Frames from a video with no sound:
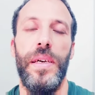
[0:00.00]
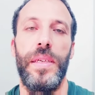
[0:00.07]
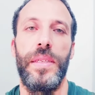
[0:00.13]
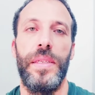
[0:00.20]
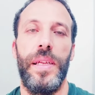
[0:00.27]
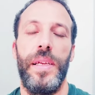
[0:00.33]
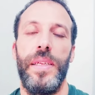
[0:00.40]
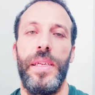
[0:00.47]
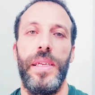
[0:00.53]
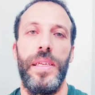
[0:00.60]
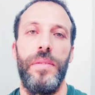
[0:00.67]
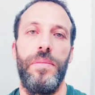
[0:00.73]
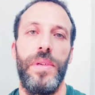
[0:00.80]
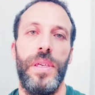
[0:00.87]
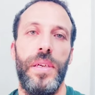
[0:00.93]
الصلاة على
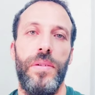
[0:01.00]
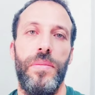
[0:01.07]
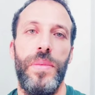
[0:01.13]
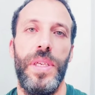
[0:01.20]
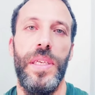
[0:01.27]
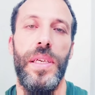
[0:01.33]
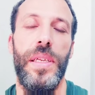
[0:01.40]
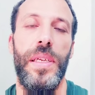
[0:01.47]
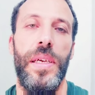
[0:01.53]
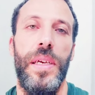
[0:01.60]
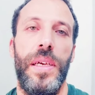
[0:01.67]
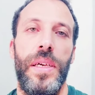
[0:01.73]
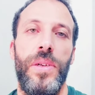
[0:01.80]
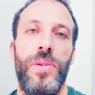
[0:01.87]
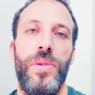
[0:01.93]
النبي يوميا
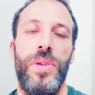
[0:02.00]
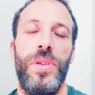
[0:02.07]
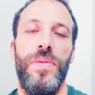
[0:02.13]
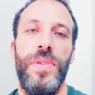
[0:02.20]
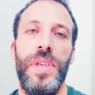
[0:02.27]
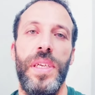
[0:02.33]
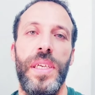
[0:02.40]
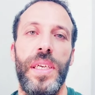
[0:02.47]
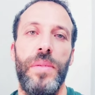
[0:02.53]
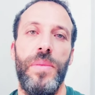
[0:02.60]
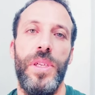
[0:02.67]
تشفيك